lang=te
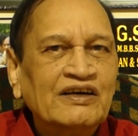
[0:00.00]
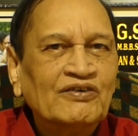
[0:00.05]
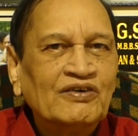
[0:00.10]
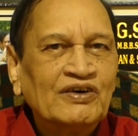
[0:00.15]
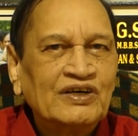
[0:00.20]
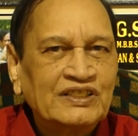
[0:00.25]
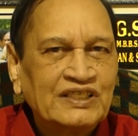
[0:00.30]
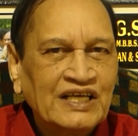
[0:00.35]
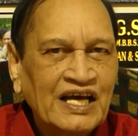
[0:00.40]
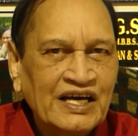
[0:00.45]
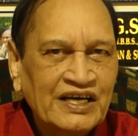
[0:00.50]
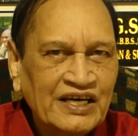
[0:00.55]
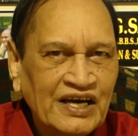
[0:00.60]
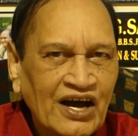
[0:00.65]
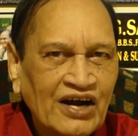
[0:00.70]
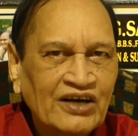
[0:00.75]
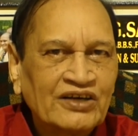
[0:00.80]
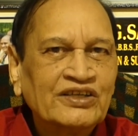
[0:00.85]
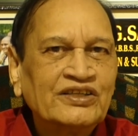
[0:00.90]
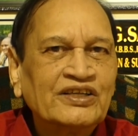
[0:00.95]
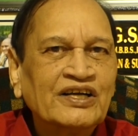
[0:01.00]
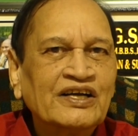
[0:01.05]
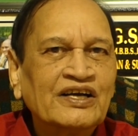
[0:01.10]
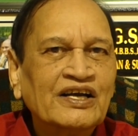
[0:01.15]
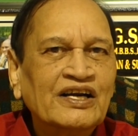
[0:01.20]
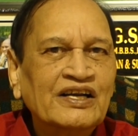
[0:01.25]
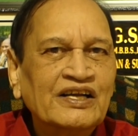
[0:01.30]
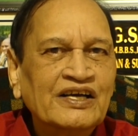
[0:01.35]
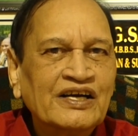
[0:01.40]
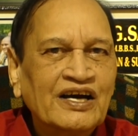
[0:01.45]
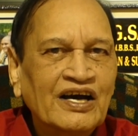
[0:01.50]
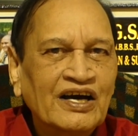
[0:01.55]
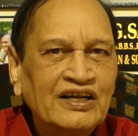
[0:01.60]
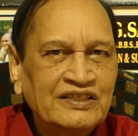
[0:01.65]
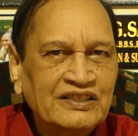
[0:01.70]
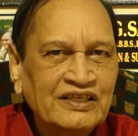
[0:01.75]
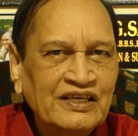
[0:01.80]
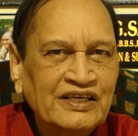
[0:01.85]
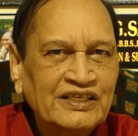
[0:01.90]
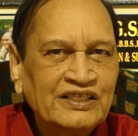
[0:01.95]
ఒకసారి డాక్టర్ దగ్గరికి వెళ్ళి
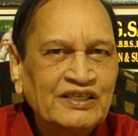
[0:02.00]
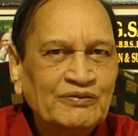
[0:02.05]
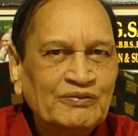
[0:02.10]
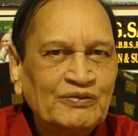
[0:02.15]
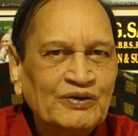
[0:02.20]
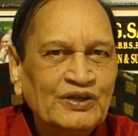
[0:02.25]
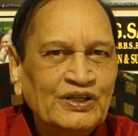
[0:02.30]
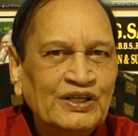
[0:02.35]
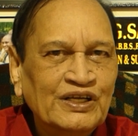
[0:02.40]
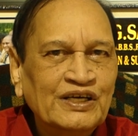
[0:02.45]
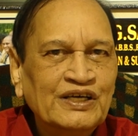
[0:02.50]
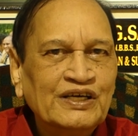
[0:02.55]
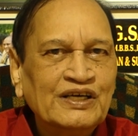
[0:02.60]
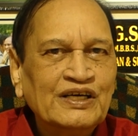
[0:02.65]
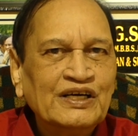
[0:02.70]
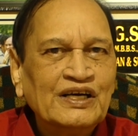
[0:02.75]
కన్సల్టేషన్ పొంది